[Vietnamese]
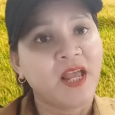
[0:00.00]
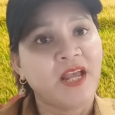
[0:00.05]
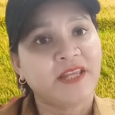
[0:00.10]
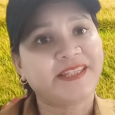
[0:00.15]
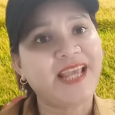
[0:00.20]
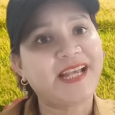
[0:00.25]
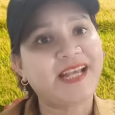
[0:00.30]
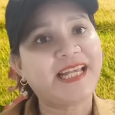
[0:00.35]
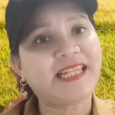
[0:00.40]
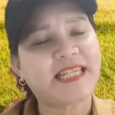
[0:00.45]

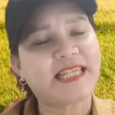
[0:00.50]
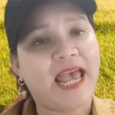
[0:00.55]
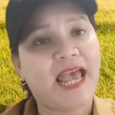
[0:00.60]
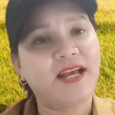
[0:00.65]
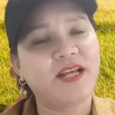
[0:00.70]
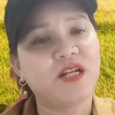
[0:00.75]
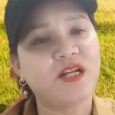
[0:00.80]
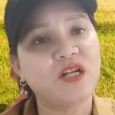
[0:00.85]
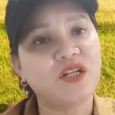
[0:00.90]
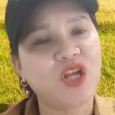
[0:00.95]
trang khách sạn
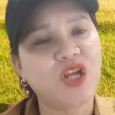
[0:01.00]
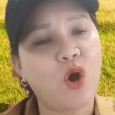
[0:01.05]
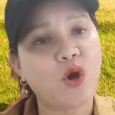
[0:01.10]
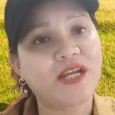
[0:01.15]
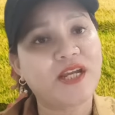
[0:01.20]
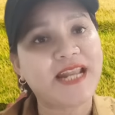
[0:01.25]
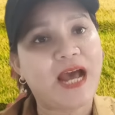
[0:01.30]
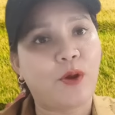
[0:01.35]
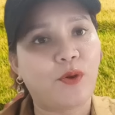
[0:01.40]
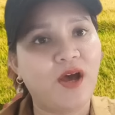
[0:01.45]
nhoi
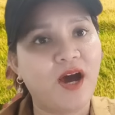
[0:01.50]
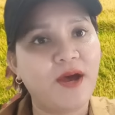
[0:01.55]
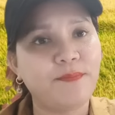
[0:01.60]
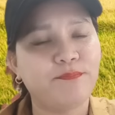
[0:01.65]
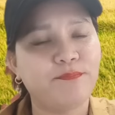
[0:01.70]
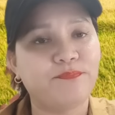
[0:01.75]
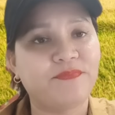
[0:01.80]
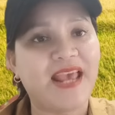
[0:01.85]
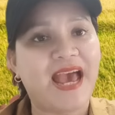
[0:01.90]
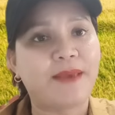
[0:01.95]
cái đầu
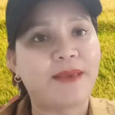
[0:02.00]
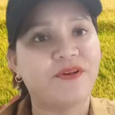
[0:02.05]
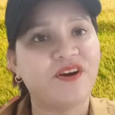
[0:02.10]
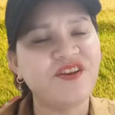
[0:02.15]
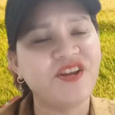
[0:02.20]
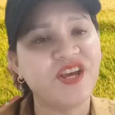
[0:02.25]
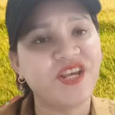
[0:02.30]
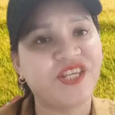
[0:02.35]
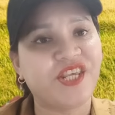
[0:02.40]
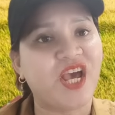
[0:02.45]
lên vài bữa
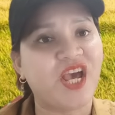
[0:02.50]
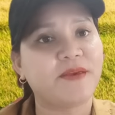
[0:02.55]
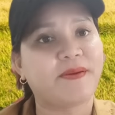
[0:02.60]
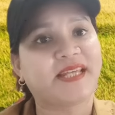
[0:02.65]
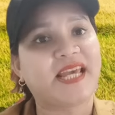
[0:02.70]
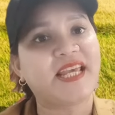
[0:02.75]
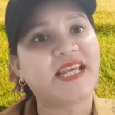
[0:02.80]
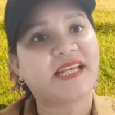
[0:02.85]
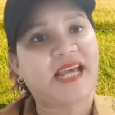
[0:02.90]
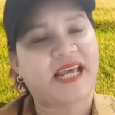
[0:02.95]
đi về mà
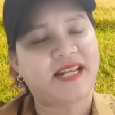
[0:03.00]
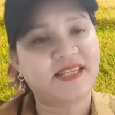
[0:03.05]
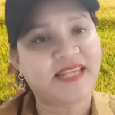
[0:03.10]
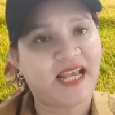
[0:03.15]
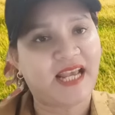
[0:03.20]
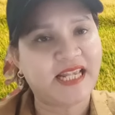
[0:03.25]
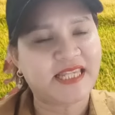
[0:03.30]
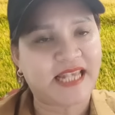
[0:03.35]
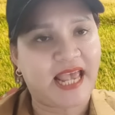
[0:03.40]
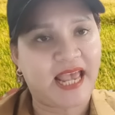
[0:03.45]
thấy cảnh trang
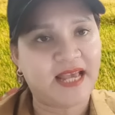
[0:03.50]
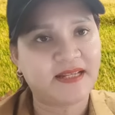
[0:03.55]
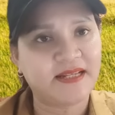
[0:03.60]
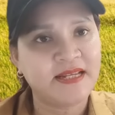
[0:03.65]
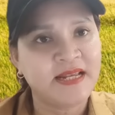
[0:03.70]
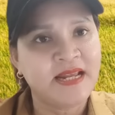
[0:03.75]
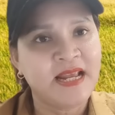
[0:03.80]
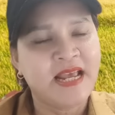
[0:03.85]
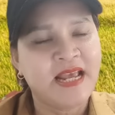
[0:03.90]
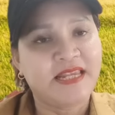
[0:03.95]
khách sạn
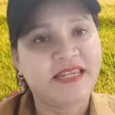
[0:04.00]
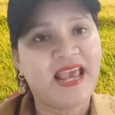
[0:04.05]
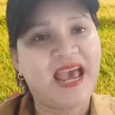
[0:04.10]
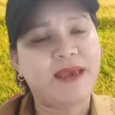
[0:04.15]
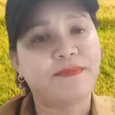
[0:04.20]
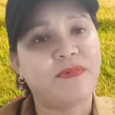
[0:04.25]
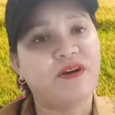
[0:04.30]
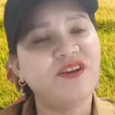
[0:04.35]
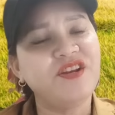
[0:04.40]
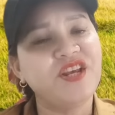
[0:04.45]
vài
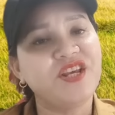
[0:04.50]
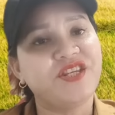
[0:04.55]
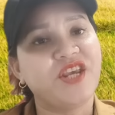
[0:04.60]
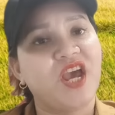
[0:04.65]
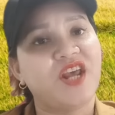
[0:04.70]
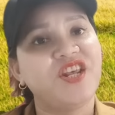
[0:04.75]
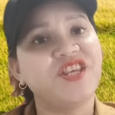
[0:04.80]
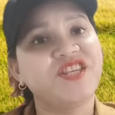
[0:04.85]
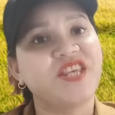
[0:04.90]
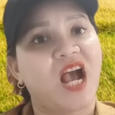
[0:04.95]
bữa đi về
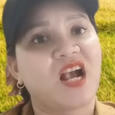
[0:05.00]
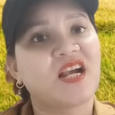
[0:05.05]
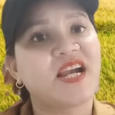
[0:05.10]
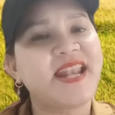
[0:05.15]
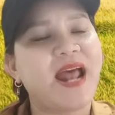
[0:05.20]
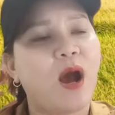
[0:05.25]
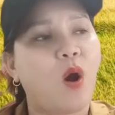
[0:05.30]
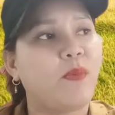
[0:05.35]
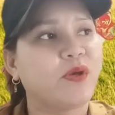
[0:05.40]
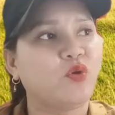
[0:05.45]
đi nhận cái
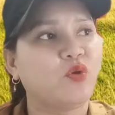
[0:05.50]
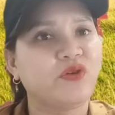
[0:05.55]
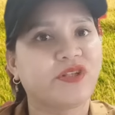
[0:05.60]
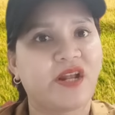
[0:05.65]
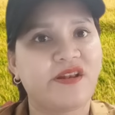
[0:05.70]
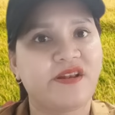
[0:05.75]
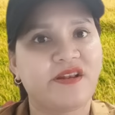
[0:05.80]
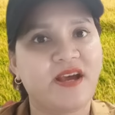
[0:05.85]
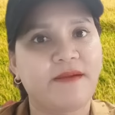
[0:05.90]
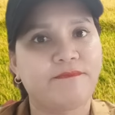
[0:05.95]
đầu mà xuống
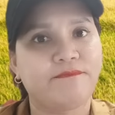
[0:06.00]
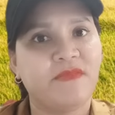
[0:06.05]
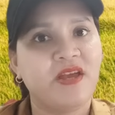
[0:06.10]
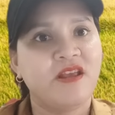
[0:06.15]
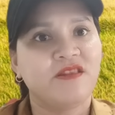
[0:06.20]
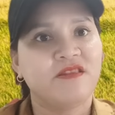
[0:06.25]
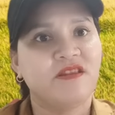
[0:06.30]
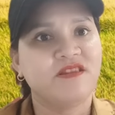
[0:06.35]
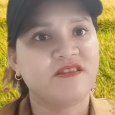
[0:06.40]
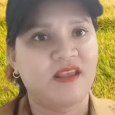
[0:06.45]
sình á ừ,
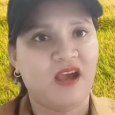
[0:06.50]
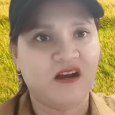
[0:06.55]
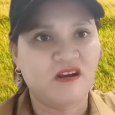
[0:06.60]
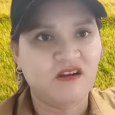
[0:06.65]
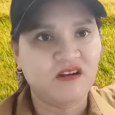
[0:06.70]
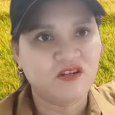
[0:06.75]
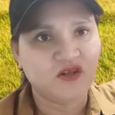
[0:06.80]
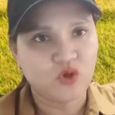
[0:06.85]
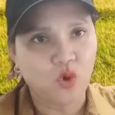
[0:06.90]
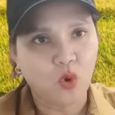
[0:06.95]

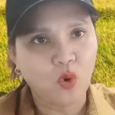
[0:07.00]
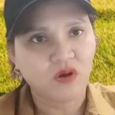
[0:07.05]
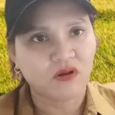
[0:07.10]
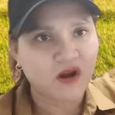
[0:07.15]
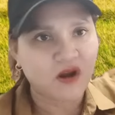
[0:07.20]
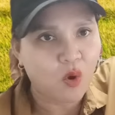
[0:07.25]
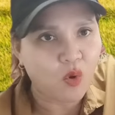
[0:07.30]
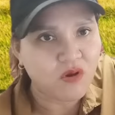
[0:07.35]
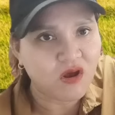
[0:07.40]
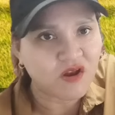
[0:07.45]
nhận xuống
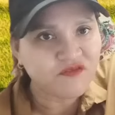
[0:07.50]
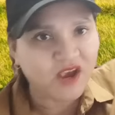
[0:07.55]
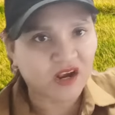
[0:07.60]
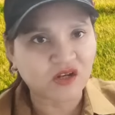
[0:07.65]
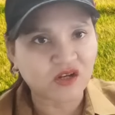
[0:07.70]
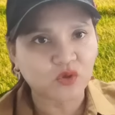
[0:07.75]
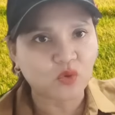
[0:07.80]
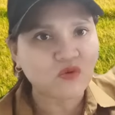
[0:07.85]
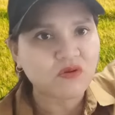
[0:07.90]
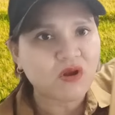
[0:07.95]
lôi lên nhận
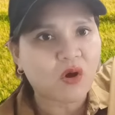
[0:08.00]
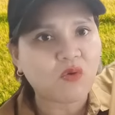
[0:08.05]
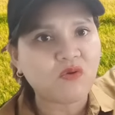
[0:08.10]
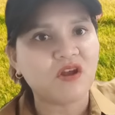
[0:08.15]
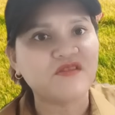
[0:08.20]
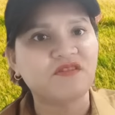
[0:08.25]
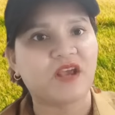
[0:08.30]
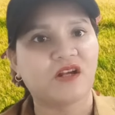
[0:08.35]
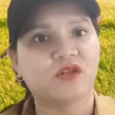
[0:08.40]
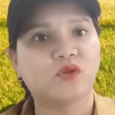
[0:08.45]
xuống lôi
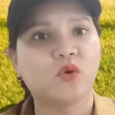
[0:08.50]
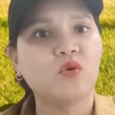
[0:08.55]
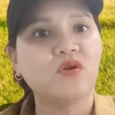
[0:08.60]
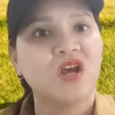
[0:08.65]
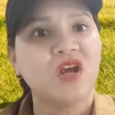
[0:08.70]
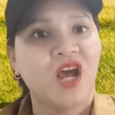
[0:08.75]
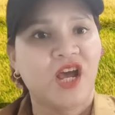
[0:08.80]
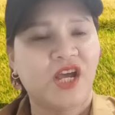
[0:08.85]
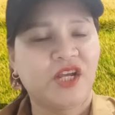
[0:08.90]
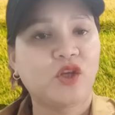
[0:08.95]
lên nhận xuống
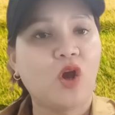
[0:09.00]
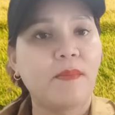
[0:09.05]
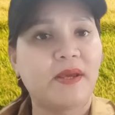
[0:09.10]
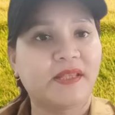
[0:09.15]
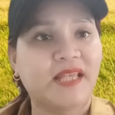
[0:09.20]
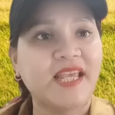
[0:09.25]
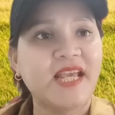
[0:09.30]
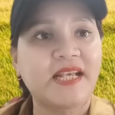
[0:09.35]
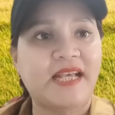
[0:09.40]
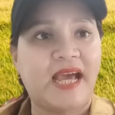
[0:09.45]
cho mày
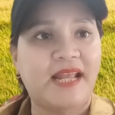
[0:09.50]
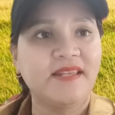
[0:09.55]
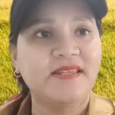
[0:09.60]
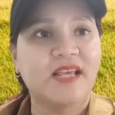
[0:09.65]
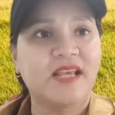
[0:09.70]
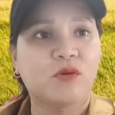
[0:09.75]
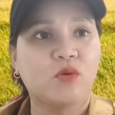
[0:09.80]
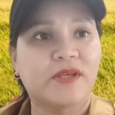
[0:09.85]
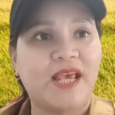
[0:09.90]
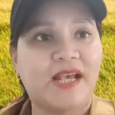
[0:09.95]
thấy cái cảnh nha
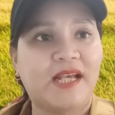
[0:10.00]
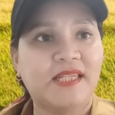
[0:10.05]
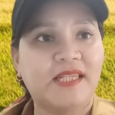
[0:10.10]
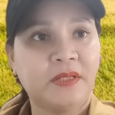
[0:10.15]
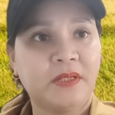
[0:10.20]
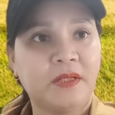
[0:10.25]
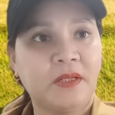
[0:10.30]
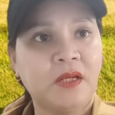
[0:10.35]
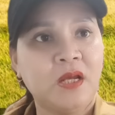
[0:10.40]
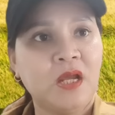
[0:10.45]
con trai khách sạn